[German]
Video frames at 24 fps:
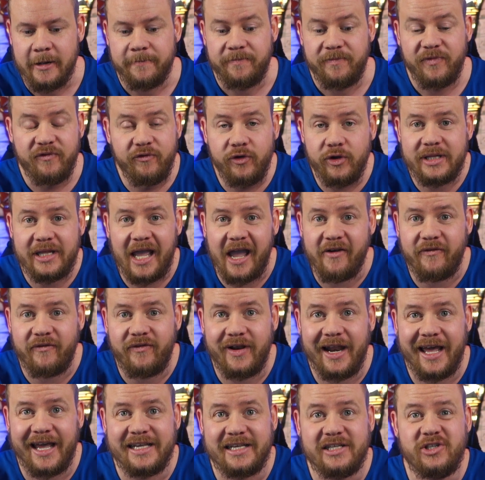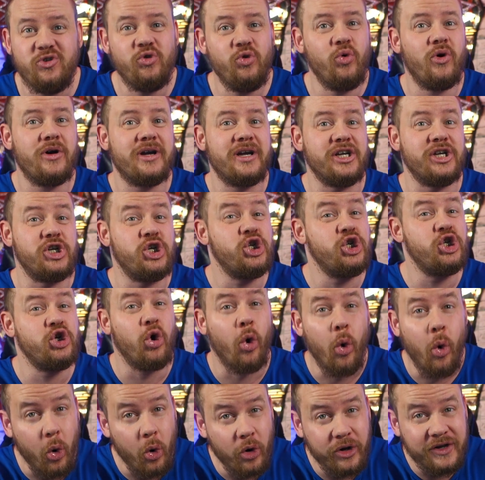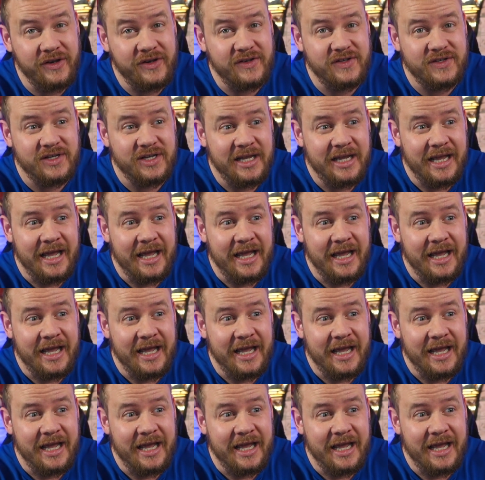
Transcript: Wird er vielleicht nur geschont?